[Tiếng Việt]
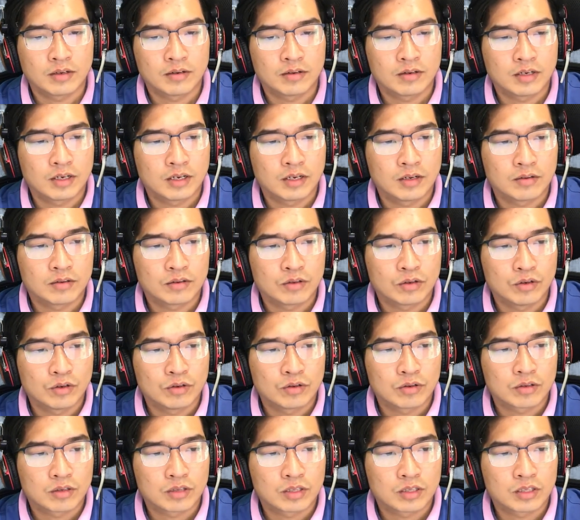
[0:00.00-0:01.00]
Và đến trong
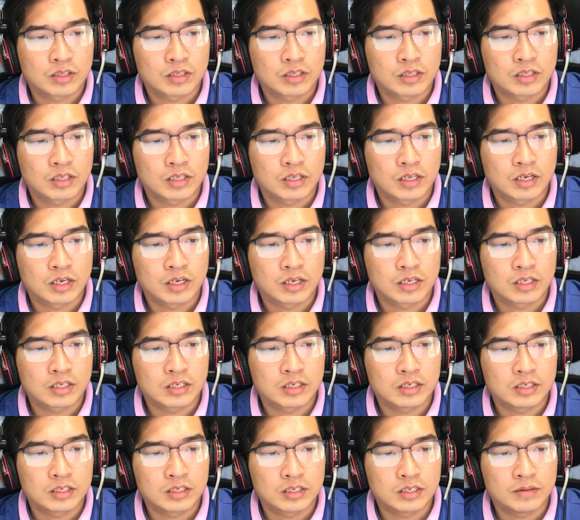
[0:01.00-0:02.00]
am, ông già đưa
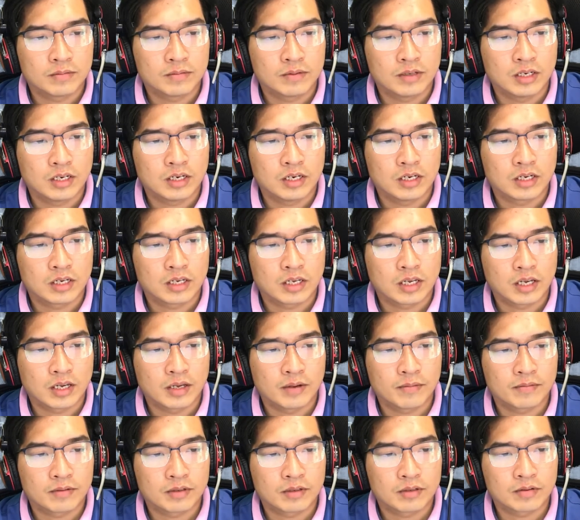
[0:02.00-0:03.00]
cho Bảo một cái túi
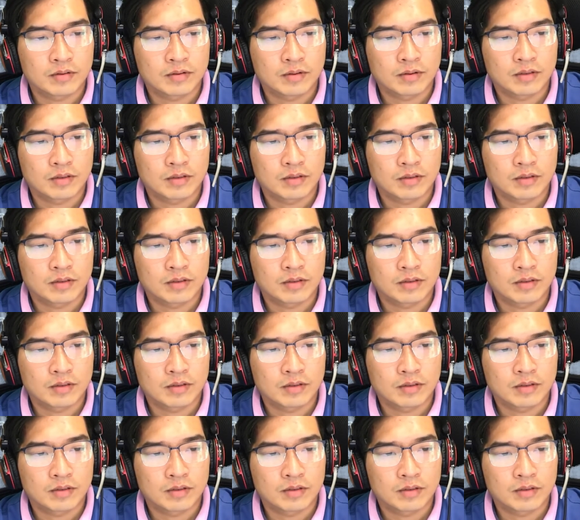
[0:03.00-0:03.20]
vải,